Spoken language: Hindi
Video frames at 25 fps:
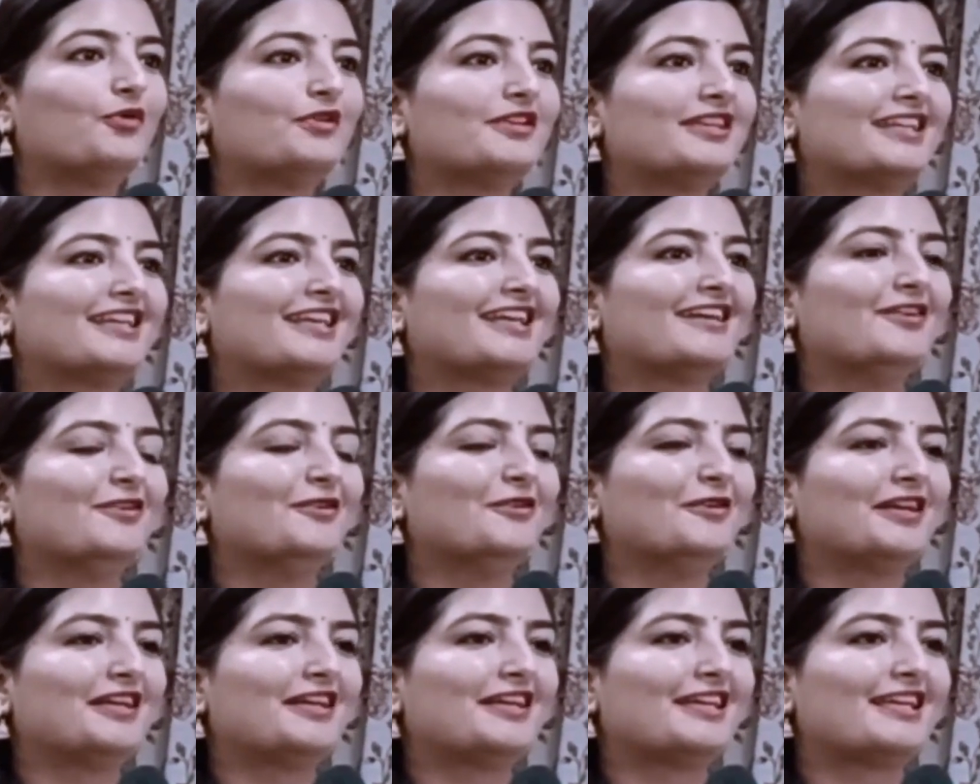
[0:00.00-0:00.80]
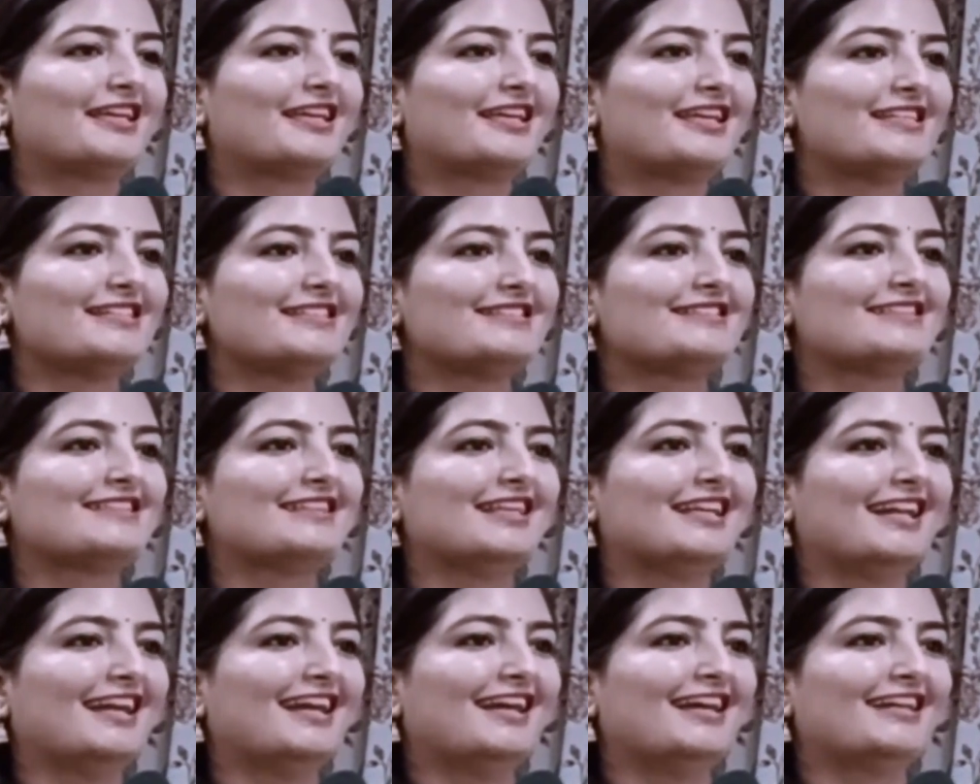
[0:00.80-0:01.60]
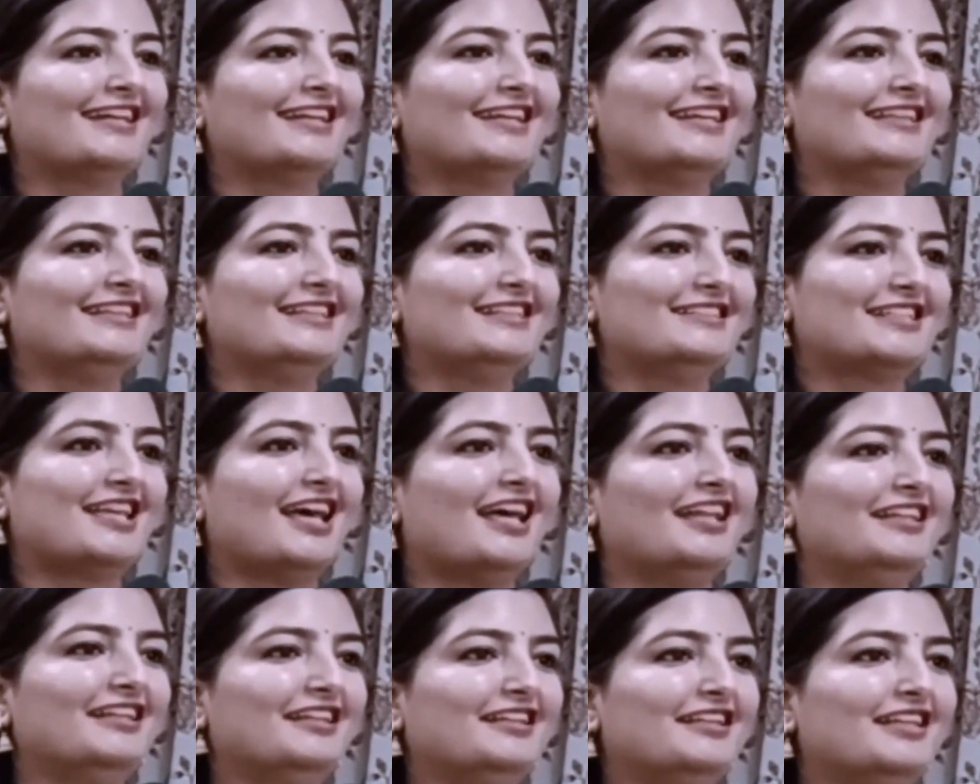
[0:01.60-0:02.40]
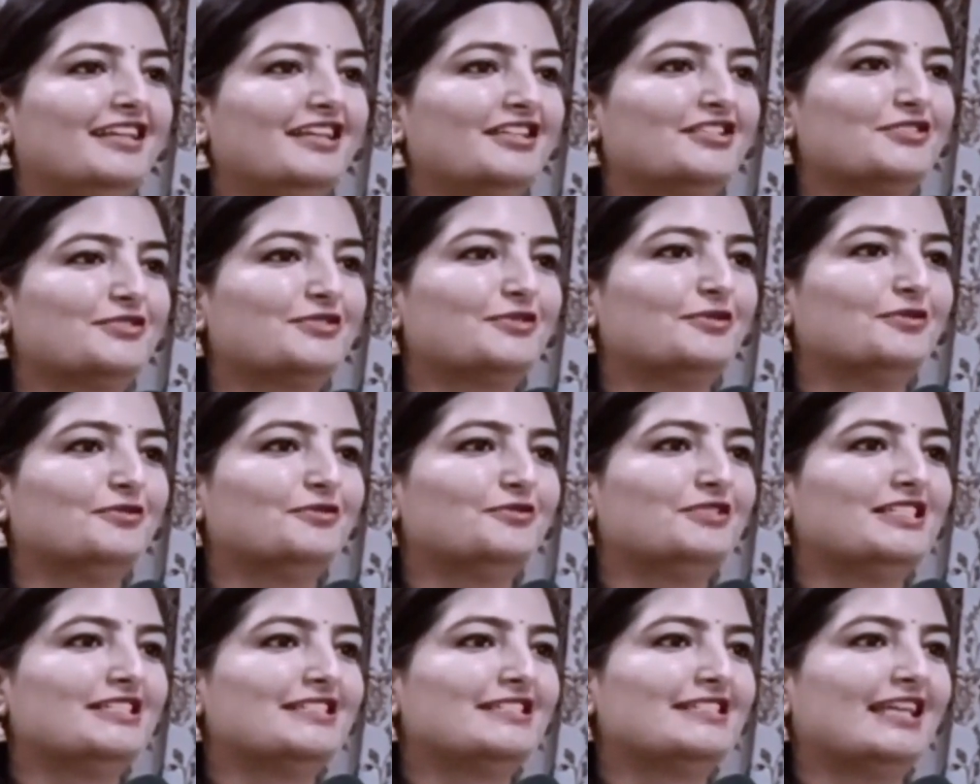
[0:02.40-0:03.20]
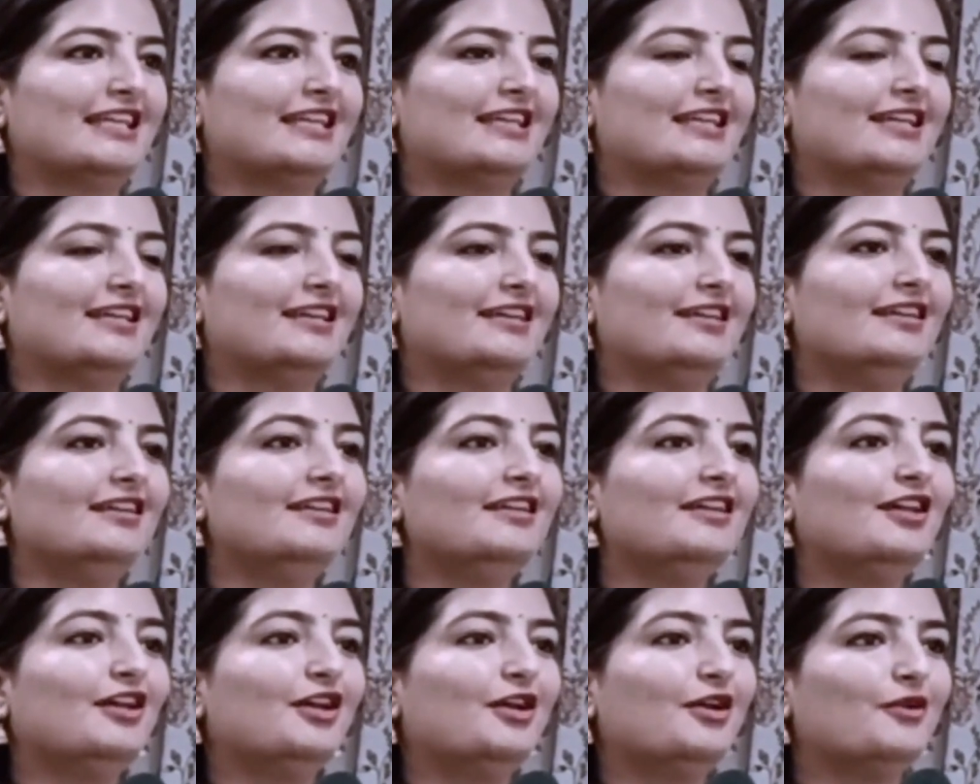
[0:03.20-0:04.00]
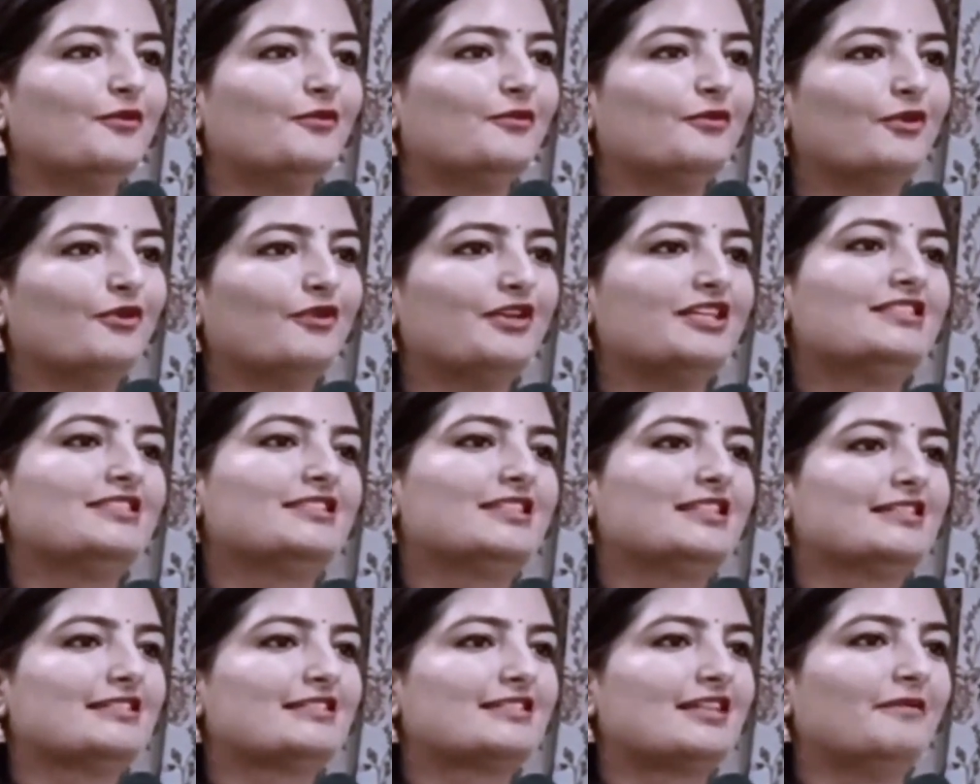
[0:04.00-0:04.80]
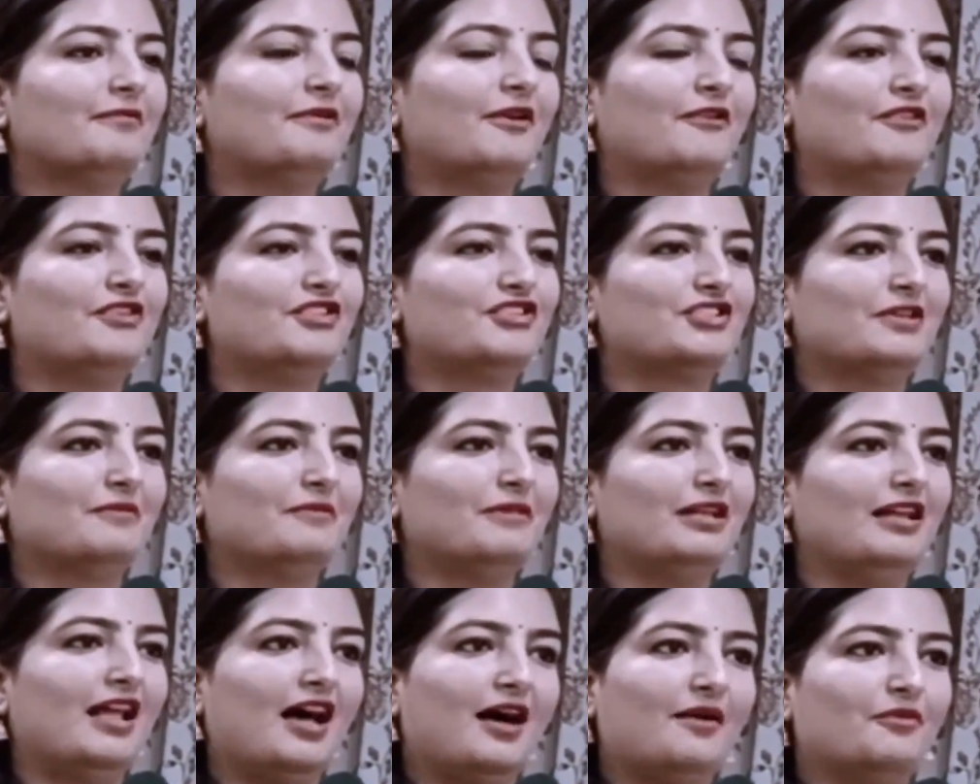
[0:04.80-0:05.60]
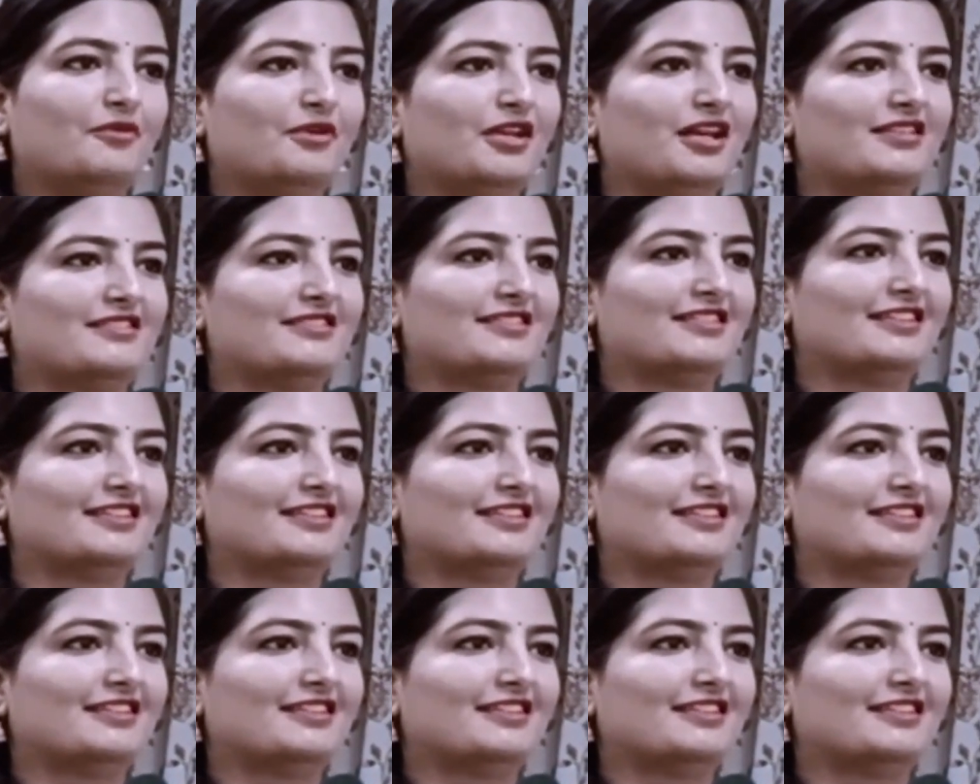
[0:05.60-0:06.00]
उनको किस तरह के दिशा निर्देश दू जिससे कि वो इस चीज़ का भविष्य में लाभ उठा